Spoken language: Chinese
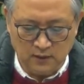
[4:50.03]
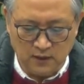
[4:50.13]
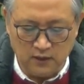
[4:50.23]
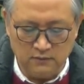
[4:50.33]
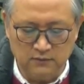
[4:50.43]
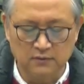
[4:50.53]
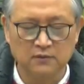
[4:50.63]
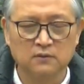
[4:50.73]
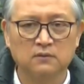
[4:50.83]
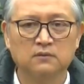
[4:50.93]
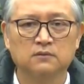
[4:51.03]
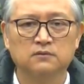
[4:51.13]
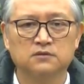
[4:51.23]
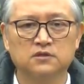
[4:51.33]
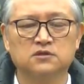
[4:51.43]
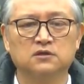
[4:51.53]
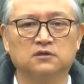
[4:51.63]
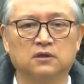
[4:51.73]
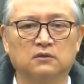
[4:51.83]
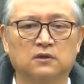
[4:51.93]
好，这是一
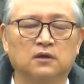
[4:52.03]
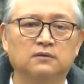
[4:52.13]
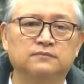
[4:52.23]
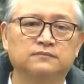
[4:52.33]
个祷告。